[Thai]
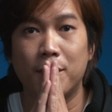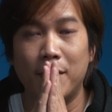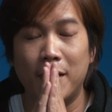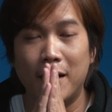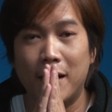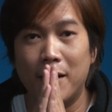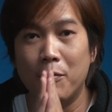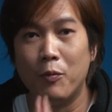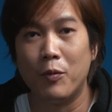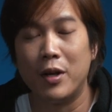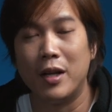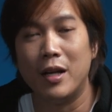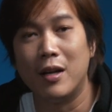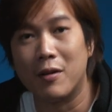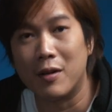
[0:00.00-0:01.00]
สวัสดีครับวัน
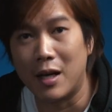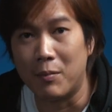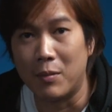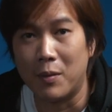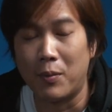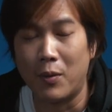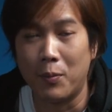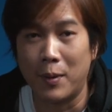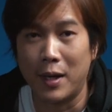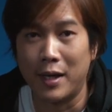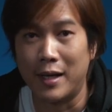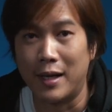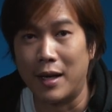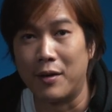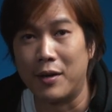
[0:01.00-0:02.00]
นี้เรากลับมาพบกัน
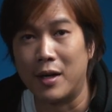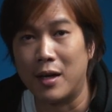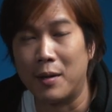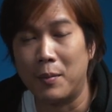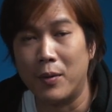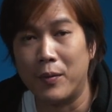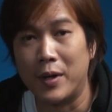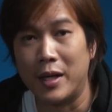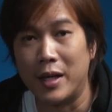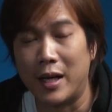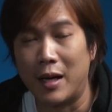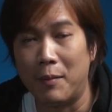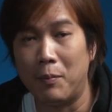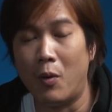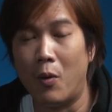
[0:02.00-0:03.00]
อีกแล้วนะครับก็วันนี้นะ
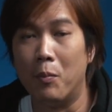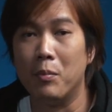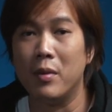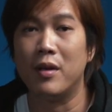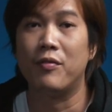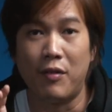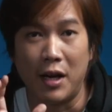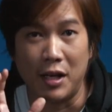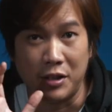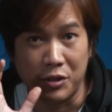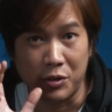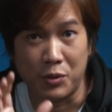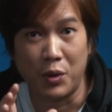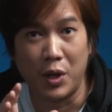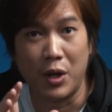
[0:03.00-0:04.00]
ครับผมมีไฟ
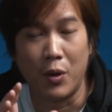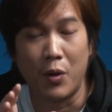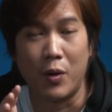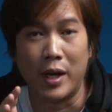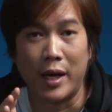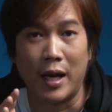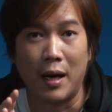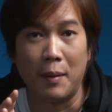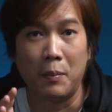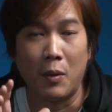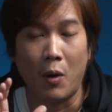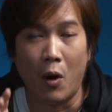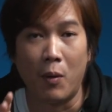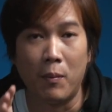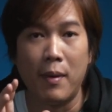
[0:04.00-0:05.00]
สตูดิโอนะครับ
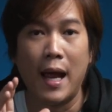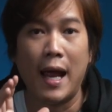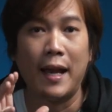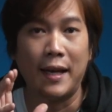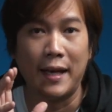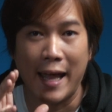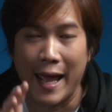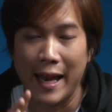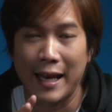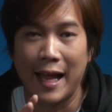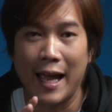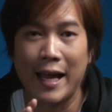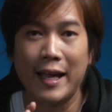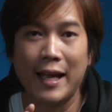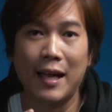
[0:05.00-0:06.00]
ของแบรนด์
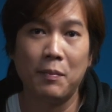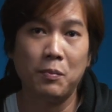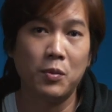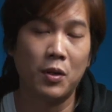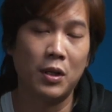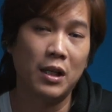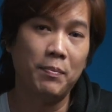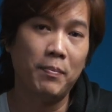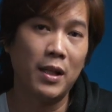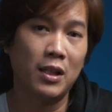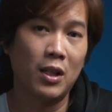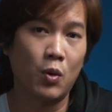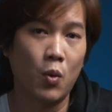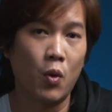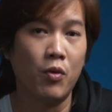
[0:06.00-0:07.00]
Nanlite ครับตัวนี้เป็น
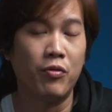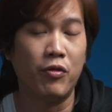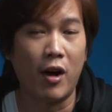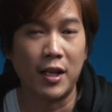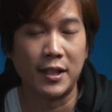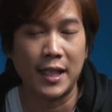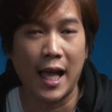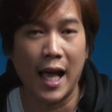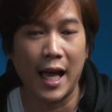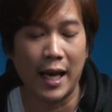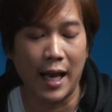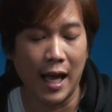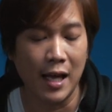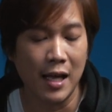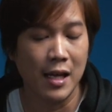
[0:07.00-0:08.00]
ตระกูล Forza
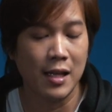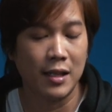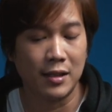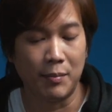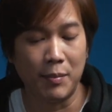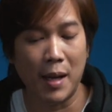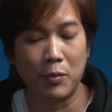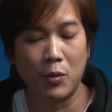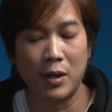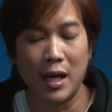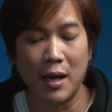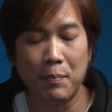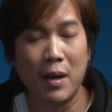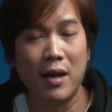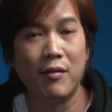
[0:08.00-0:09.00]
นะสำหรับตัว
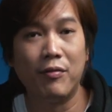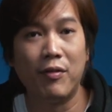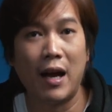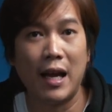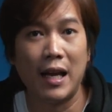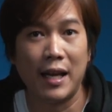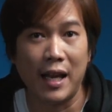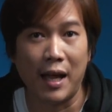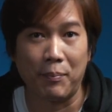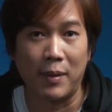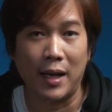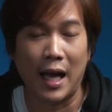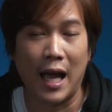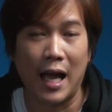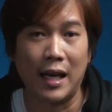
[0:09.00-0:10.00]
นี้เป็นไฟระดับ
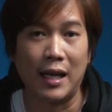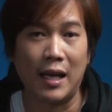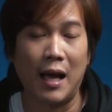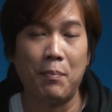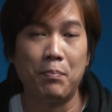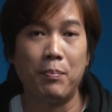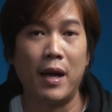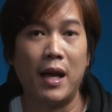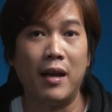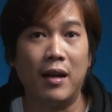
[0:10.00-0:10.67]
กลางนะครับเป็